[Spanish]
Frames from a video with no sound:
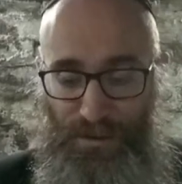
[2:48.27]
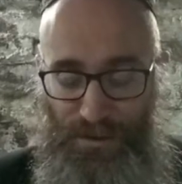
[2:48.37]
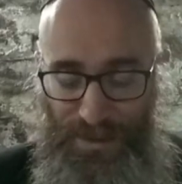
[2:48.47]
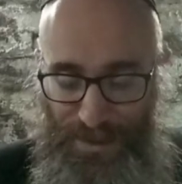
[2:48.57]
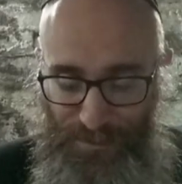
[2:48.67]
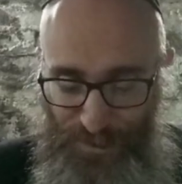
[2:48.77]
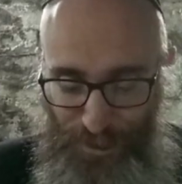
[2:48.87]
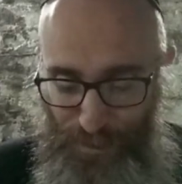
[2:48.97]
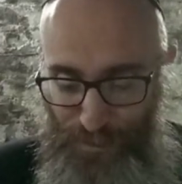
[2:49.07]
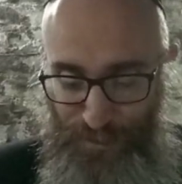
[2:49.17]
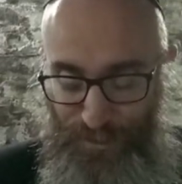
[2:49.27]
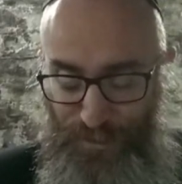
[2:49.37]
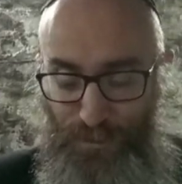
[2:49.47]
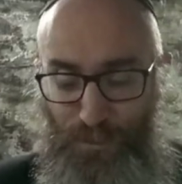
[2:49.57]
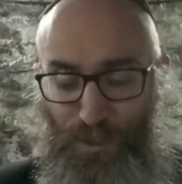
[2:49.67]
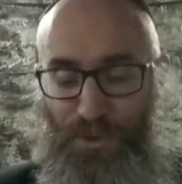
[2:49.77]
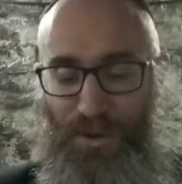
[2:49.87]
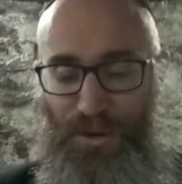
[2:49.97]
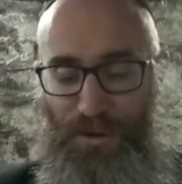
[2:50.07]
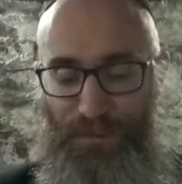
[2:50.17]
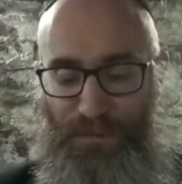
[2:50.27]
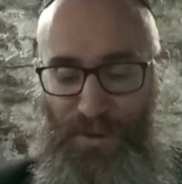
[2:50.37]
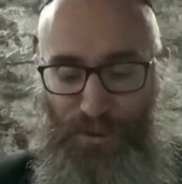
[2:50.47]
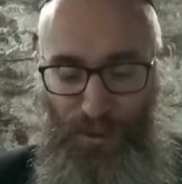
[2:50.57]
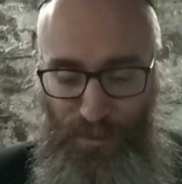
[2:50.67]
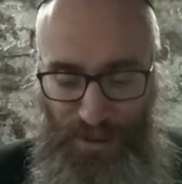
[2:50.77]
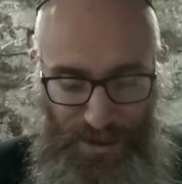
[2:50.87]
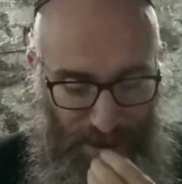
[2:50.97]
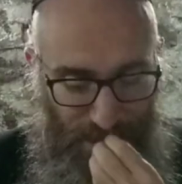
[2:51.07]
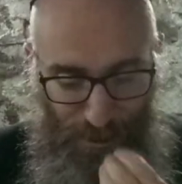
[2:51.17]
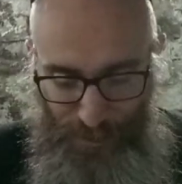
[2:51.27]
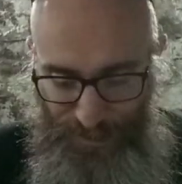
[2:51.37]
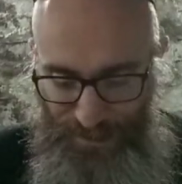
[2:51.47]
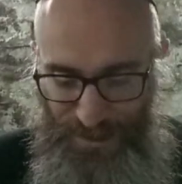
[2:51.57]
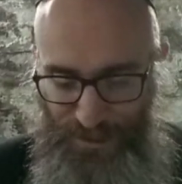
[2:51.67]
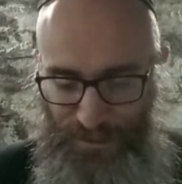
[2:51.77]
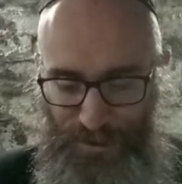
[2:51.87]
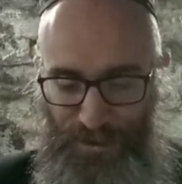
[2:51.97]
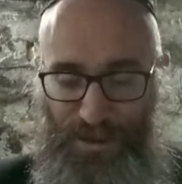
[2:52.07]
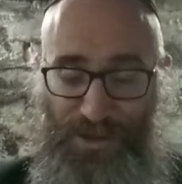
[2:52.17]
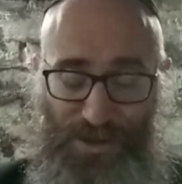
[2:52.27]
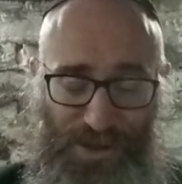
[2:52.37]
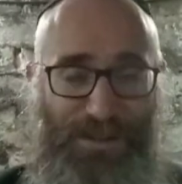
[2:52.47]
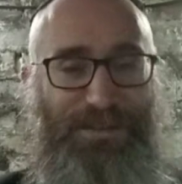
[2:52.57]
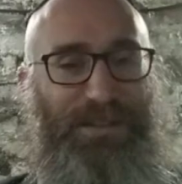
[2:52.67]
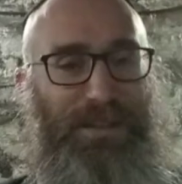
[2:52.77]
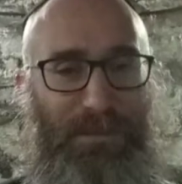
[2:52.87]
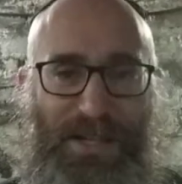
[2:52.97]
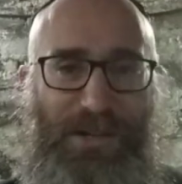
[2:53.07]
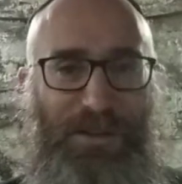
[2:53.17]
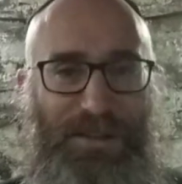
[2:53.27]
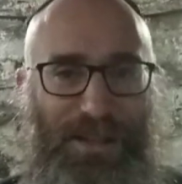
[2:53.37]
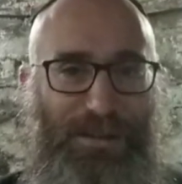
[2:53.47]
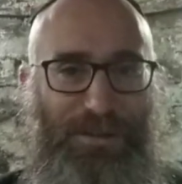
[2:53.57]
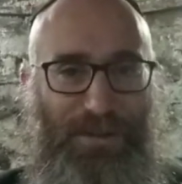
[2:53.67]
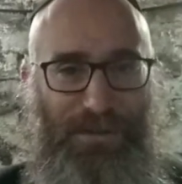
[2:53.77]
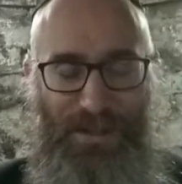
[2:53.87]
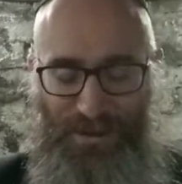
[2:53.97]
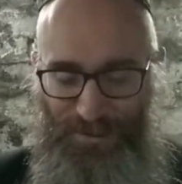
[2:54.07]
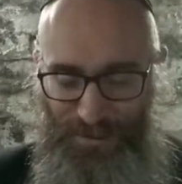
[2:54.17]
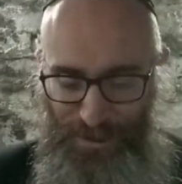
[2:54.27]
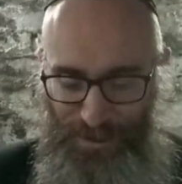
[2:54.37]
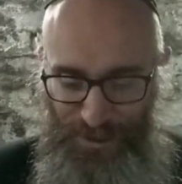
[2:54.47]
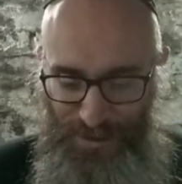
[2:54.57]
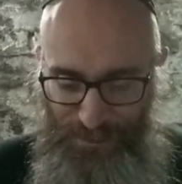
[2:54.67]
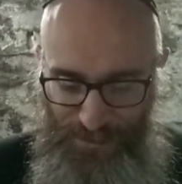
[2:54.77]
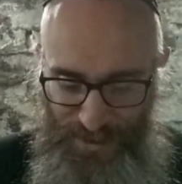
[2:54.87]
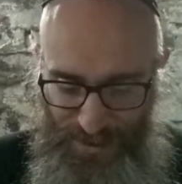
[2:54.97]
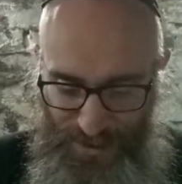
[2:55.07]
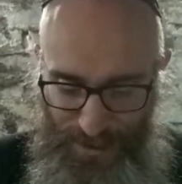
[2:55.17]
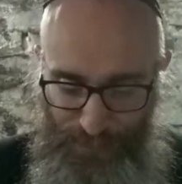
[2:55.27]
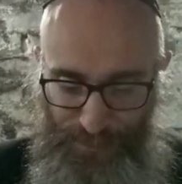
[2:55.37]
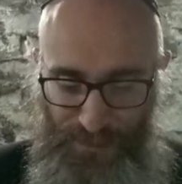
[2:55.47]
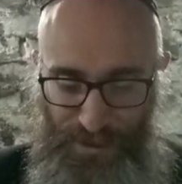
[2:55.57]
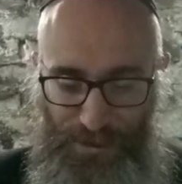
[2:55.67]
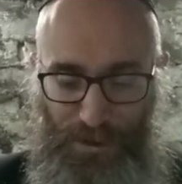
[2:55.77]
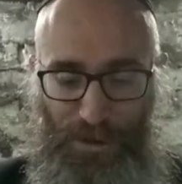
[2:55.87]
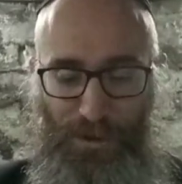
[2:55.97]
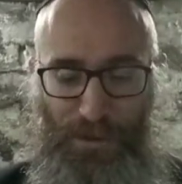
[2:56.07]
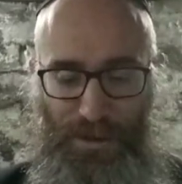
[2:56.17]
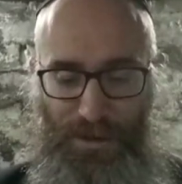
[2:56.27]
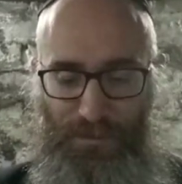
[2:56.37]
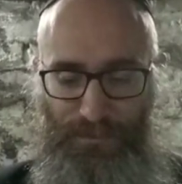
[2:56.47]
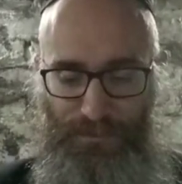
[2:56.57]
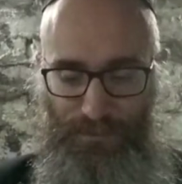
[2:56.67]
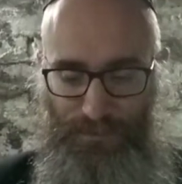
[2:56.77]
Neelamti, soy como un mudo, Dumia, hago silencio, he-je-shei-si, también hago silencio, diferentes sinónimos de la misma idea de todo lo bueno.